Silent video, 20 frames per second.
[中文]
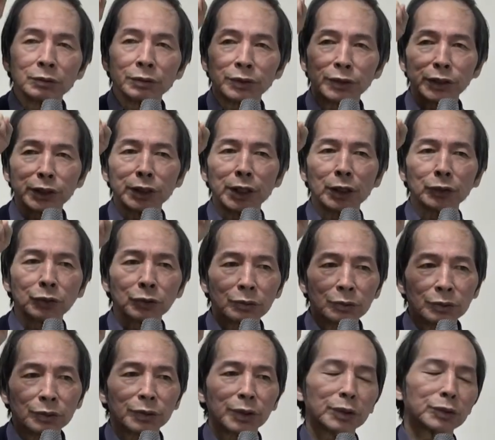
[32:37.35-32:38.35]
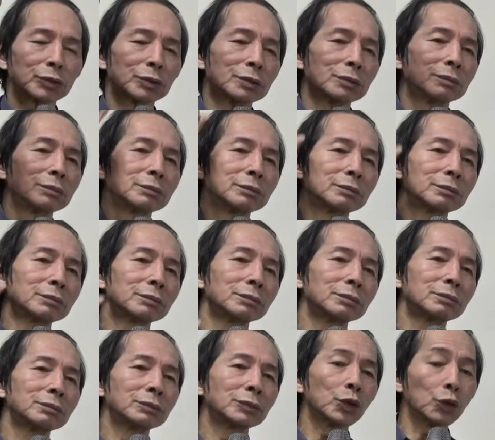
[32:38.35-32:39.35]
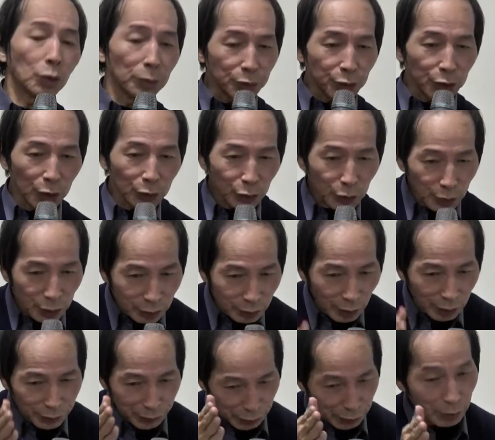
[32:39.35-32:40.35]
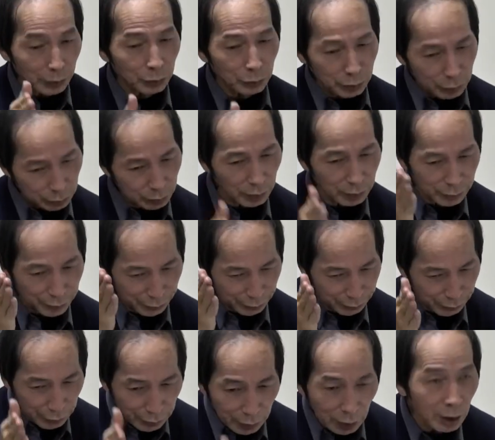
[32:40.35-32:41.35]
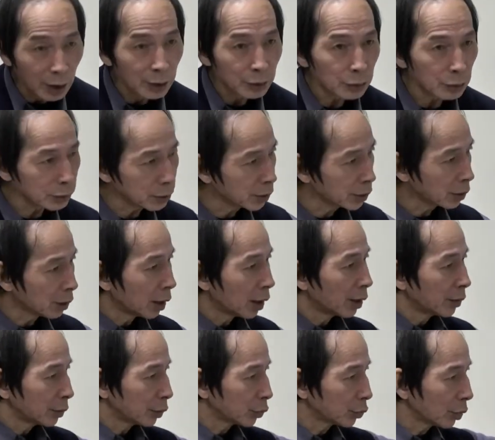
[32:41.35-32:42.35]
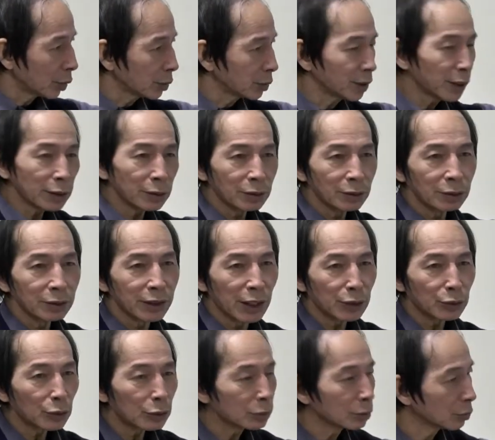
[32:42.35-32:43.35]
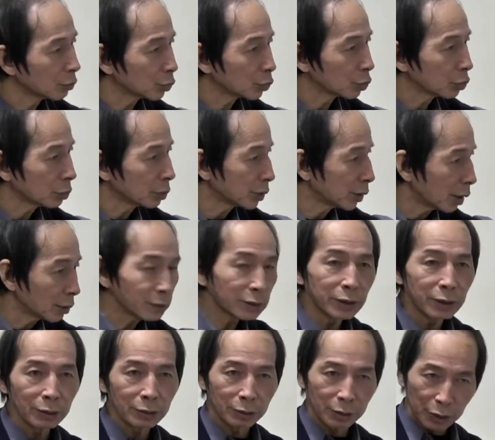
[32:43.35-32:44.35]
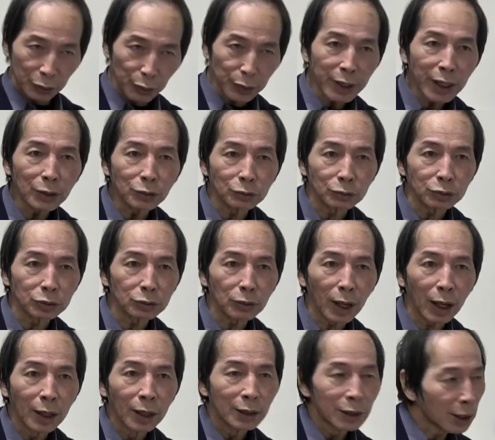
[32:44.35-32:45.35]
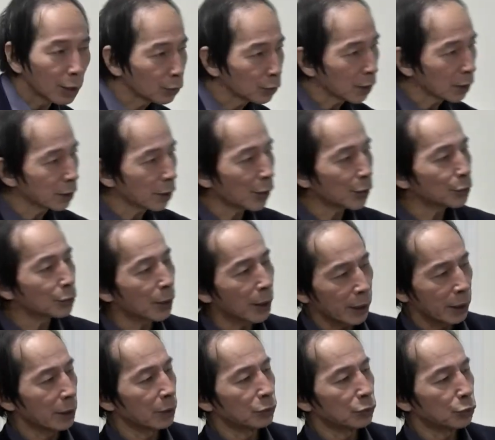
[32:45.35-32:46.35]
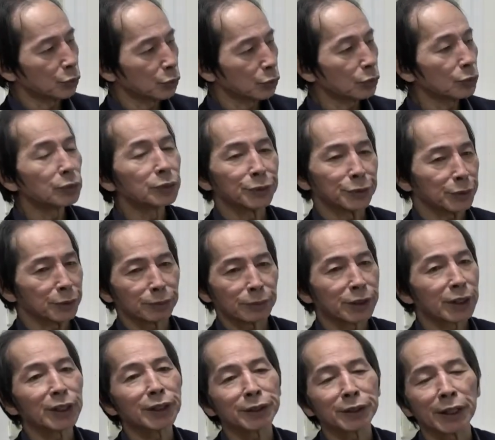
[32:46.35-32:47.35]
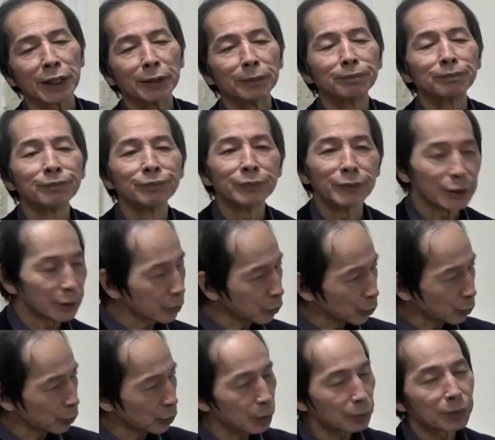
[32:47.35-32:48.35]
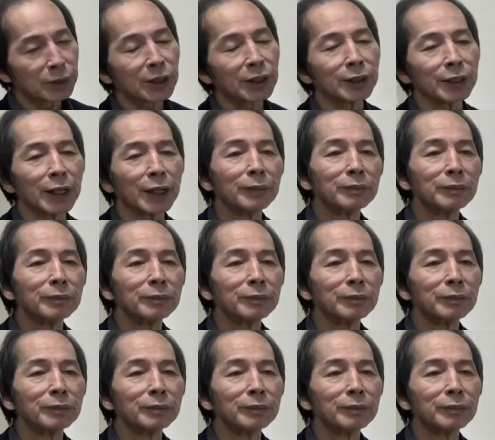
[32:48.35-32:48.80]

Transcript: 既能入又能出，所以我们学术研究叫既能入，就是说你真的就是你说你研究武术，你会练武术啊，然后我再超越出来，哎，武术有什么特点？你这个武术有什么特点？